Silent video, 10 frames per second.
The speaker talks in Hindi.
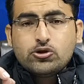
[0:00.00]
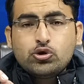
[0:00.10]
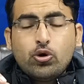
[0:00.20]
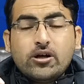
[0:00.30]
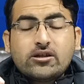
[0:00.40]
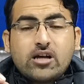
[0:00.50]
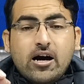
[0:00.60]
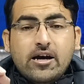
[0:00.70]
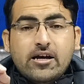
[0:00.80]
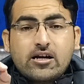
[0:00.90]
जो
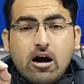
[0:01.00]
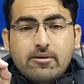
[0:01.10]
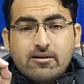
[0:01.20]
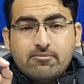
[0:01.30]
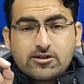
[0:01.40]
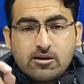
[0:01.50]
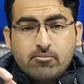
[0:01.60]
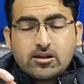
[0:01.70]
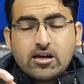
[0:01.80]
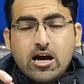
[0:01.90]
इंतहाई काबिल
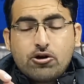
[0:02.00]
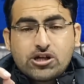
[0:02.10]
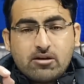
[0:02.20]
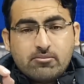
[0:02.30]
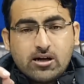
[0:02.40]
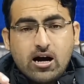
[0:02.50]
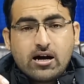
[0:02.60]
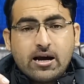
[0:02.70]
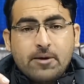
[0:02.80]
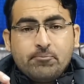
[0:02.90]
मजम्मत है और
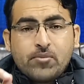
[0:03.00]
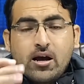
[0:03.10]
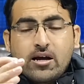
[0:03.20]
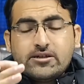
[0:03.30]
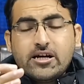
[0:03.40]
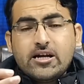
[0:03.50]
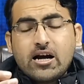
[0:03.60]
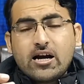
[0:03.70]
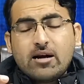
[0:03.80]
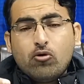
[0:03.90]
शर्मनाक है यानी
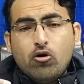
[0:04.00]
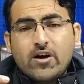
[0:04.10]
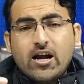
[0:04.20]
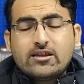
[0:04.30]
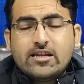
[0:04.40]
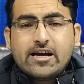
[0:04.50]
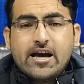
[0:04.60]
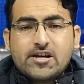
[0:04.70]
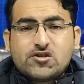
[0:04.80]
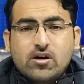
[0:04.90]
अगर हम ओवरऑल देखें
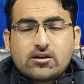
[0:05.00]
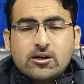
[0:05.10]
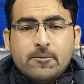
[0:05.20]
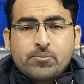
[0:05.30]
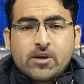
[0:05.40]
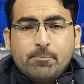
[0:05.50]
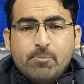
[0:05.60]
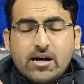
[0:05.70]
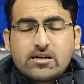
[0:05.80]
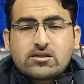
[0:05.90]
इस वक्त कि
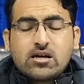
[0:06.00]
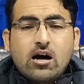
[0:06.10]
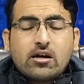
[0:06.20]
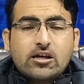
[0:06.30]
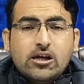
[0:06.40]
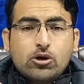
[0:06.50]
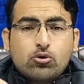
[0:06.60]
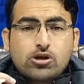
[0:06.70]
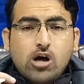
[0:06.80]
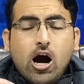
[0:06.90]
पाकिस्तान की
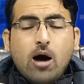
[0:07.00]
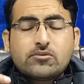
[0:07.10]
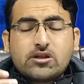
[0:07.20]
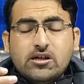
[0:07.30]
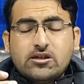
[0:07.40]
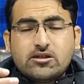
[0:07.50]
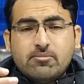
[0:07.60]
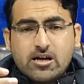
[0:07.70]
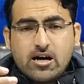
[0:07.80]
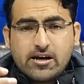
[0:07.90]
कुछ आम तरीन
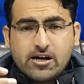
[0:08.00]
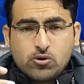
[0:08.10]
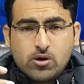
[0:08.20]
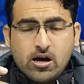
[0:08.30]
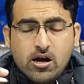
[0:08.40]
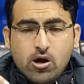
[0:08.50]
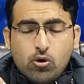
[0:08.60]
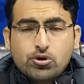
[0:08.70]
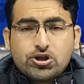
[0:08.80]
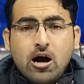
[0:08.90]
जिम्मेदारियाँ जो हैं
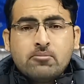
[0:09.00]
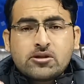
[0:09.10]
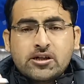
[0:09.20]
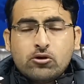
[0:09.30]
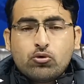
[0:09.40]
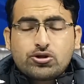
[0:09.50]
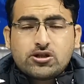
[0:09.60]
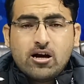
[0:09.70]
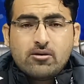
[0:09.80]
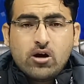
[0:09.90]
कुछ आम तरीन
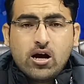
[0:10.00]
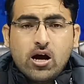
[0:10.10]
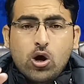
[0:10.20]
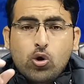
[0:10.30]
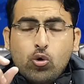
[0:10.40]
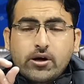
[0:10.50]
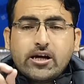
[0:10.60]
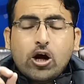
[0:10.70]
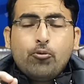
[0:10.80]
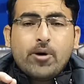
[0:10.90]
कुर्सियाँ जो हैं
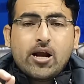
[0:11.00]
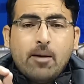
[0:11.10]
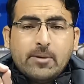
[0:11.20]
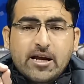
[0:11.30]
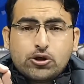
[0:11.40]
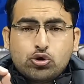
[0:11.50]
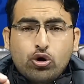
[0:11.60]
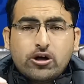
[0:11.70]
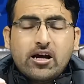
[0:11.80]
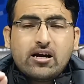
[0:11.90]
उनके ऊपर हमने
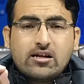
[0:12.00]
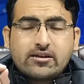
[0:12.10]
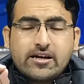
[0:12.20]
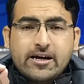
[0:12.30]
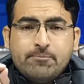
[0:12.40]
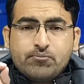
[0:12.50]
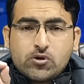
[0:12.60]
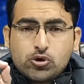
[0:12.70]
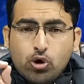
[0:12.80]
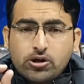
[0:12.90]
छोटे कद के
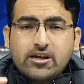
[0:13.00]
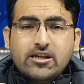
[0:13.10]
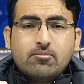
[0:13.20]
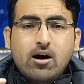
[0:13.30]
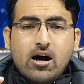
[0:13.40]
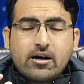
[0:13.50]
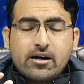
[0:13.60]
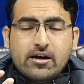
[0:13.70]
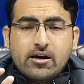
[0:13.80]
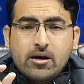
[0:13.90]
छोटे दिमाग
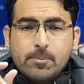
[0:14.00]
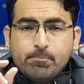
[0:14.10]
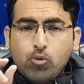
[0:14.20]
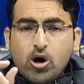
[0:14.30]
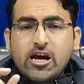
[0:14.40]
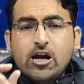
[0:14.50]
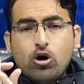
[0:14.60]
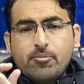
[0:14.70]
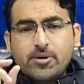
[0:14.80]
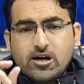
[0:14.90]
के बोने
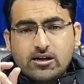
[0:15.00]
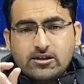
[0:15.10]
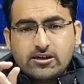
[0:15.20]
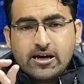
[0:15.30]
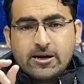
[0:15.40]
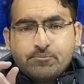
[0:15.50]
लोग बिठा दिए